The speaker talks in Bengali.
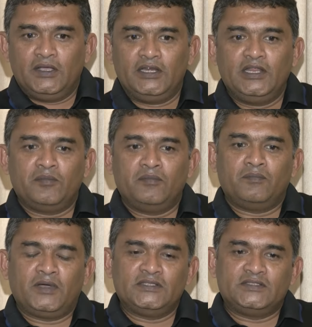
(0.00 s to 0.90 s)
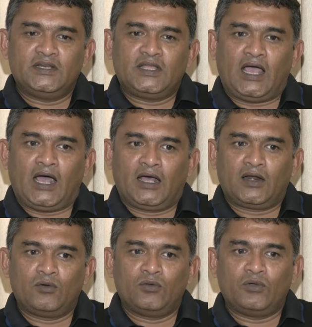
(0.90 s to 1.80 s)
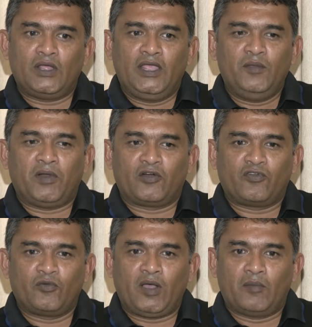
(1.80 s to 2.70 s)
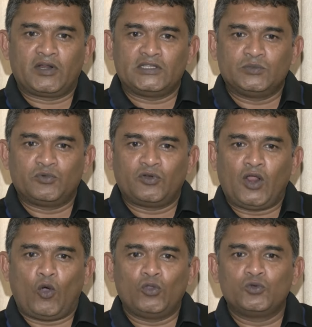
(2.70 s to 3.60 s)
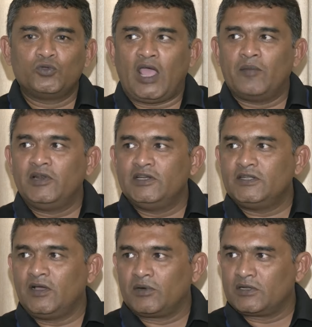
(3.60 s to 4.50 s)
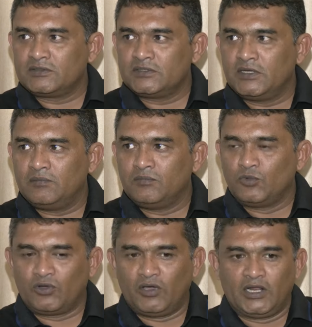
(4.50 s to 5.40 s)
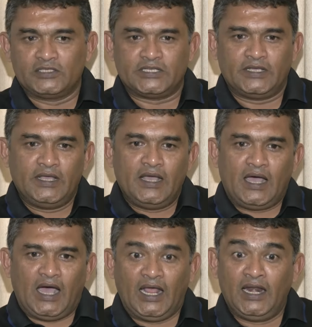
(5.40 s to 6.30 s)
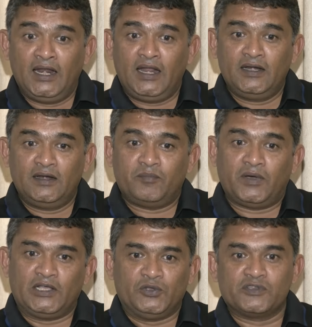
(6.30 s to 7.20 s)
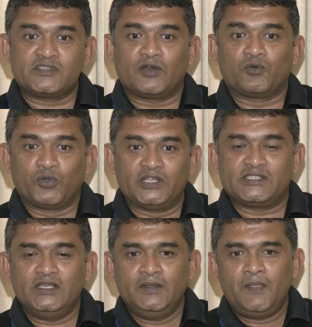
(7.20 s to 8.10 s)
ইন্ডিয়া পাকিস্তানকে হারানো এই প্ল্যাটফর্মে আমার কাছে মনে হয় অতটুকু অ্যাবিলিটি আমার কাছে মনে হয় না যে আয়ারল্যান্ড বা ইউএসএর রয়েছে